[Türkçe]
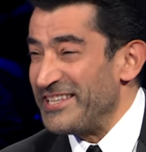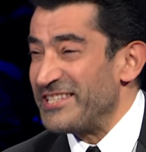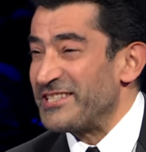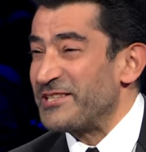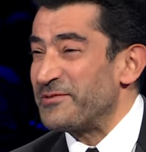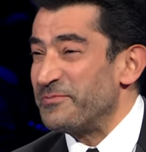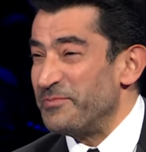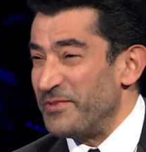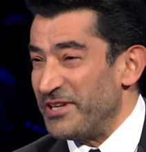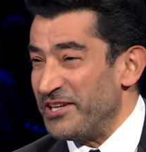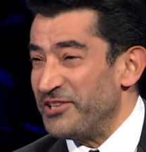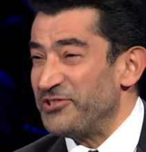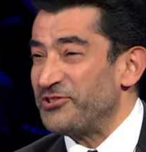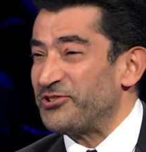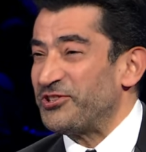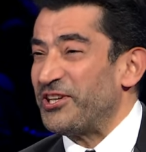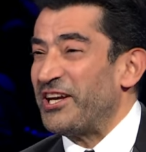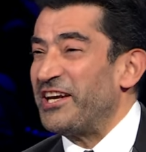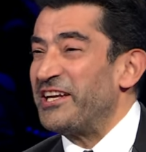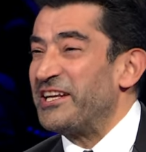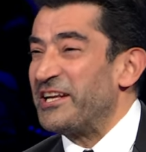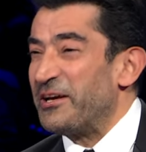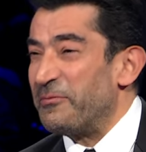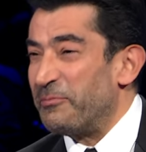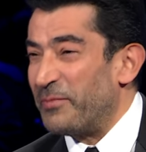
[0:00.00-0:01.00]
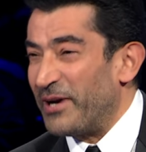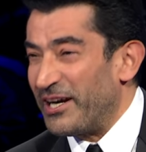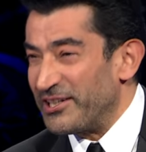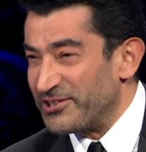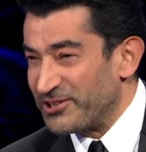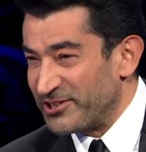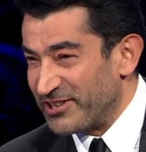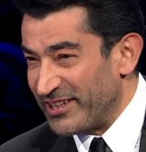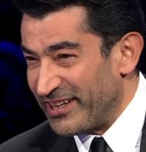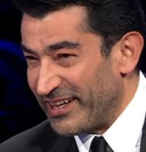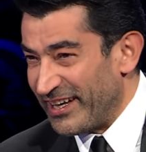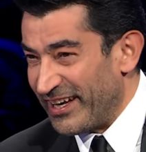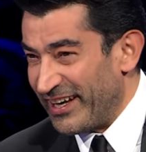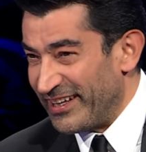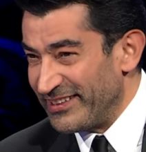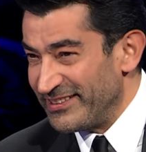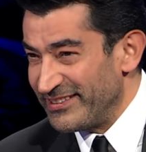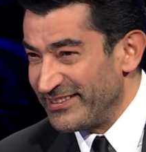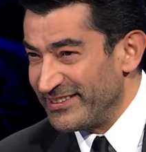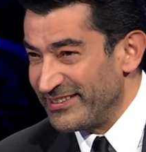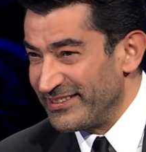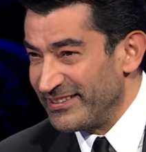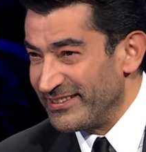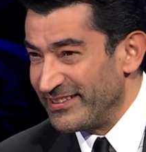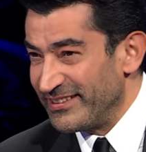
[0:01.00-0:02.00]
ismi J ile başlayan
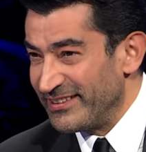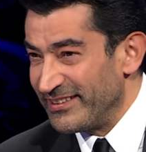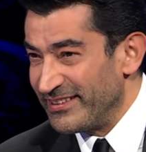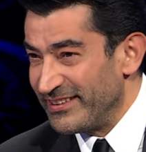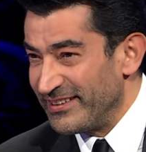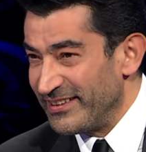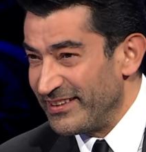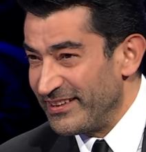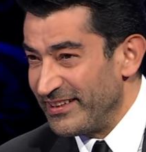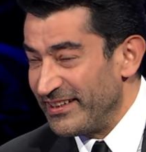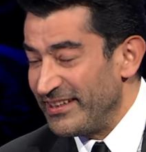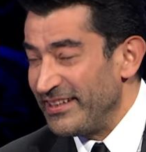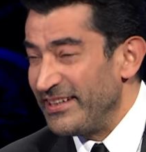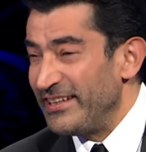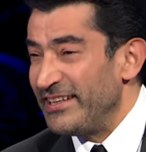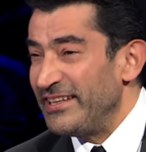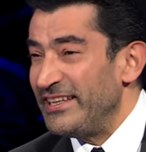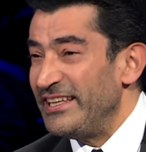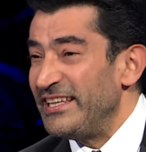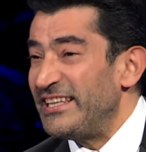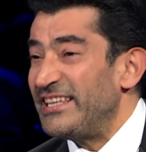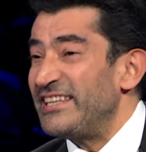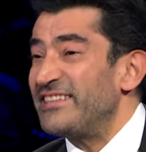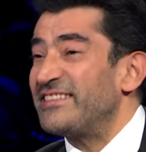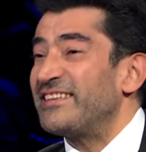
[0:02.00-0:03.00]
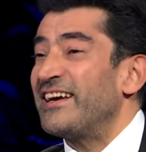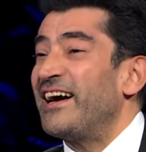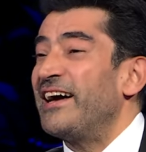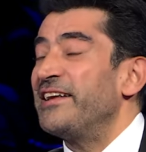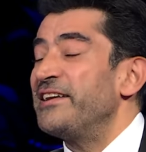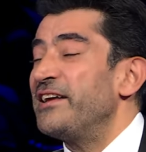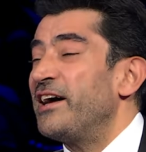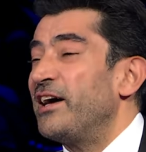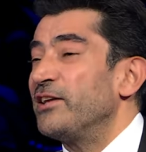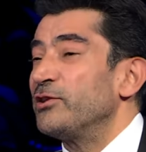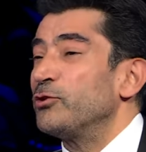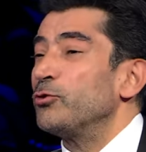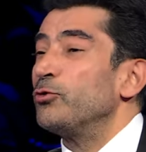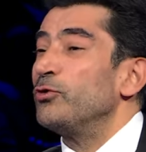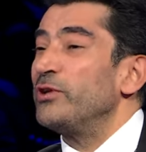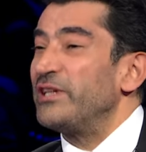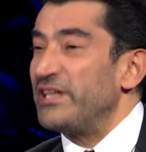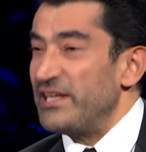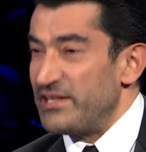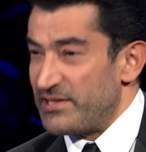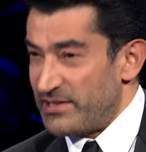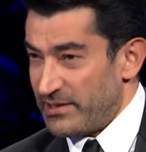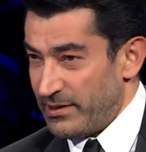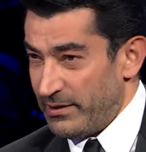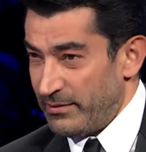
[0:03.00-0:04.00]
iki tane ada
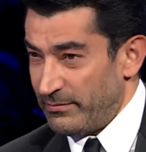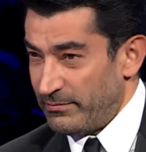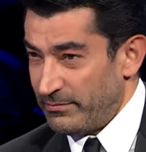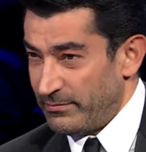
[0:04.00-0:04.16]
ülkesi.